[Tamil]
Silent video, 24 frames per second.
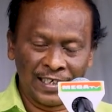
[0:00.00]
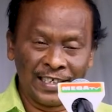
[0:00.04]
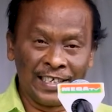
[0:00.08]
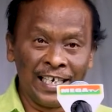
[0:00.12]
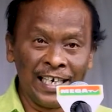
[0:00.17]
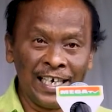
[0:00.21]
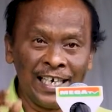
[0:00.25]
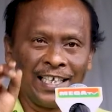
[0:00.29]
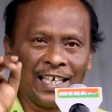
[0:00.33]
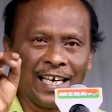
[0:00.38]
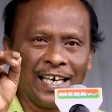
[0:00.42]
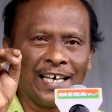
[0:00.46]

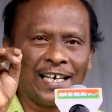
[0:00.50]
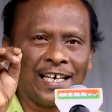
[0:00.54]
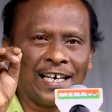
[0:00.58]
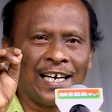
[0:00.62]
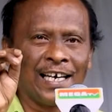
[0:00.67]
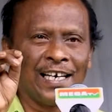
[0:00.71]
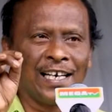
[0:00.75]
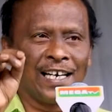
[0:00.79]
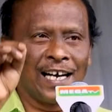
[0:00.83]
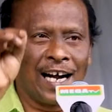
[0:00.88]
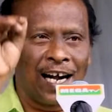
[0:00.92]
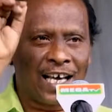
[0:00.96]

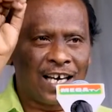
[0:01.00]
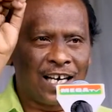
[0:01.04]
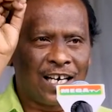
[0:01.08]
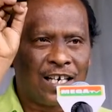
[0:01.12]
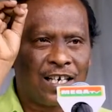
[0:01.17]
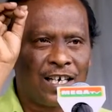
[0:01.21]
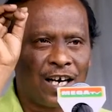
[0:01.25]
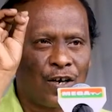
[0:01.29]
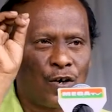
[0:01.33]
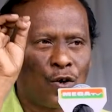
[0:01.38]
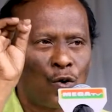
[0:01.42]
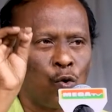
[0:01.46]
சீதைக்கு நடக்க
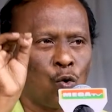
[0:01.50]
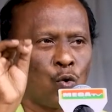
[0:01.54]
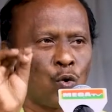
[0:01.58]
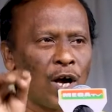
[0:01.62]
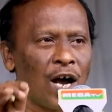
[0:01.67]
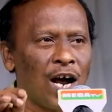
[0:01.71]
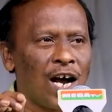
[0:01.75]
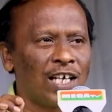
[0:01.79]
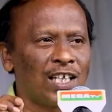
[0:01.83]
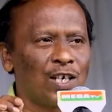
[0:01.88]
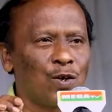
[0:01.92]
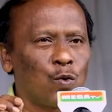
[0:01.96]

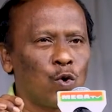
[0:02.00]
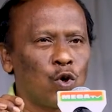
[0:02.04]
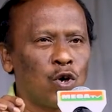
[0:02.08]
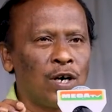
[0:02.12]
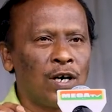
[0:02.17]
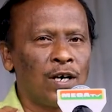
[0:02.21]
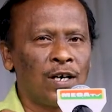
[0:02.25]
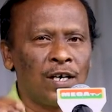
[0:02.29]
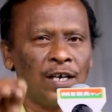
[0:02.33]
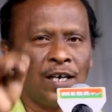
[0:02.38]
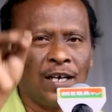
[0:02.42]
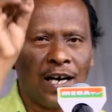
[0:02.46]
நடக்கக்கூடாத
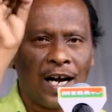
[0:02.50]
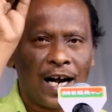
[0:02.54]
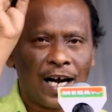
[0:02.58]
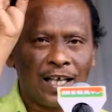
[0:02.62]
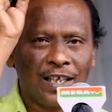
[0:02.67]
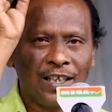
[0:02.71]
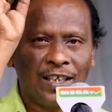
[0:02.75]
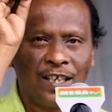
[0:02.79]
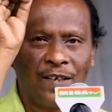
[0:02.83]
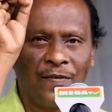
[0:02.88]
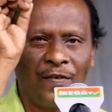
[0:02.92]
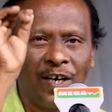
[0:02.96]
ஒன்று
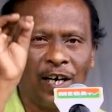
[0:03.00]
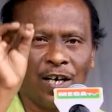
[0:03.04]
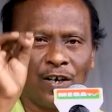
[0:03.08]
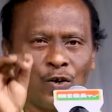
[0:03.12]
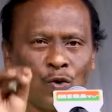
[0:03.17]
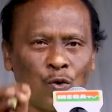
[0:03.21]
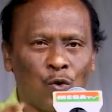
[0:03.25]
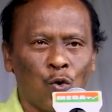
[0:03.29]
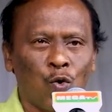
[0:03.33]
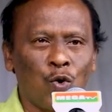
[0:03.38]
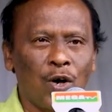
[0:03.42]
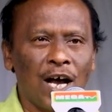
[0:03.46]

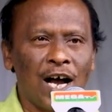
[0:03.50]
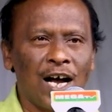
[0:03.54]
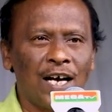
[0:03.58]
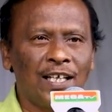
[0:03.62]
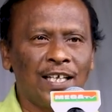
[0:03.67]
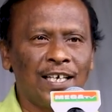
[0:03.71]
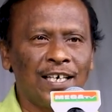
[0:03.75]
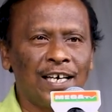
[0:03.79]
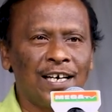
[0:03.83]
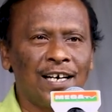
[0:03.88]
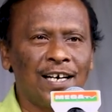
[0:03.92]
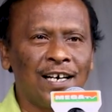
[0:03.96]

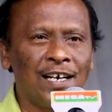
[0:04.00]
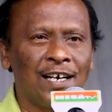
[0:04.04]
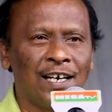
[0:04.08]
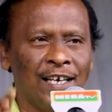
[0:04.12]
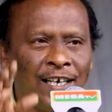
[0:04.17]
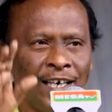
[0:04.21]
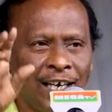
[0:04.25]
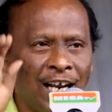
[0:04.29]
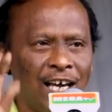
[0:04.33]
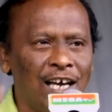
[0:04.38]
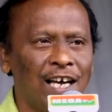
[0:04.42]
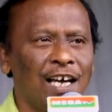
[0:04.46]
நடந்துவிடக்கூடாது என்று
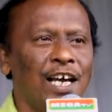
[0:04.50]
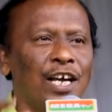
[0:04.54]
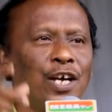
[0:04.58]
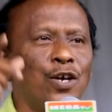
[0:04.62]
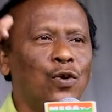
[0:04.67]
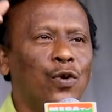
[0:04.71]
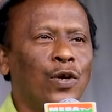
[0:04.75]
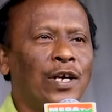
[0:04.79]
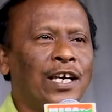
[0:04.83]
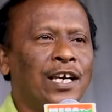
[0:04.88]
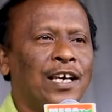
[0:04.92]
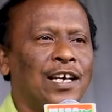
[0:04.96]
இலங்கை
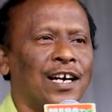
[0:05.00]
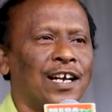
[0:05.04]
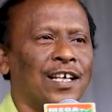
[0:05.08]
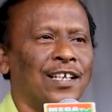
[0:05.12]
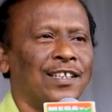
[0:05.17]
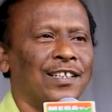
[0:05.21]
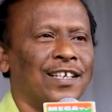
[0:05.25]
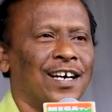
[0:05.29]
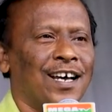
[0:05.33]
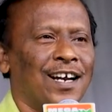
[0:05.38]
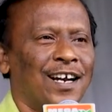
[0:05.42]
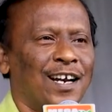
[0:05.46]
நோக்கி
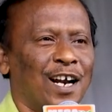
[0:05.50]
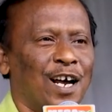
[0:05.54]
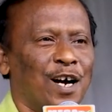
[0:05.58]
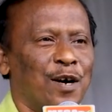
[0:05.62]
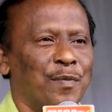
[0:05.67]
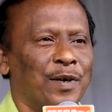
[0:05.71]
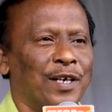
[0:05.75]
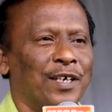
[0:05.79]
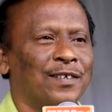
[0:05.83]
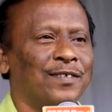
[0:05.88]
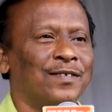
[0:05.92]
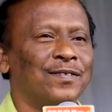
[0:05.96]
நடந்தான்
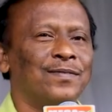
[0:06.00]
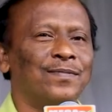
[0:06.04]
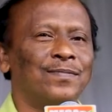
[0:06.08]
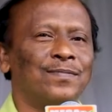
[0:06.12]
ராமன்